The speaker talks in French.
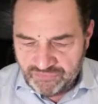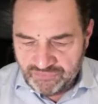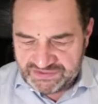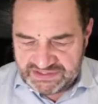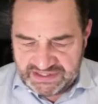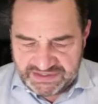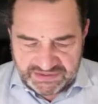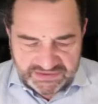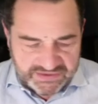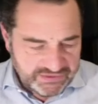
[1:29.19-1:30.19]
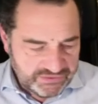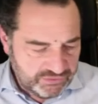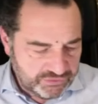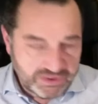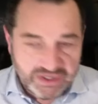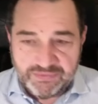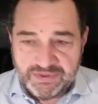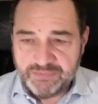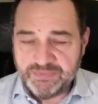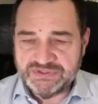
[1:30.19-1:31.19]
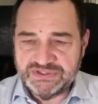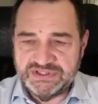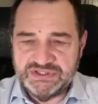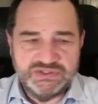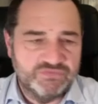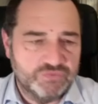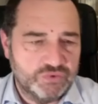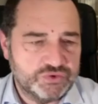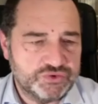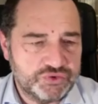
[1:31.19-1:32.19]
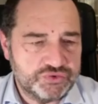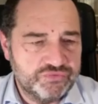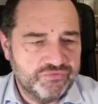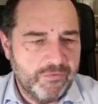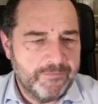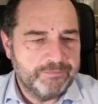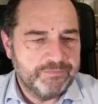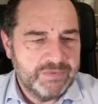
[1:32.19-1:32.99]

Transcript: plus faciles à traiter, euh, entre guillemets, parce qu'ils vont dans le sens du vent.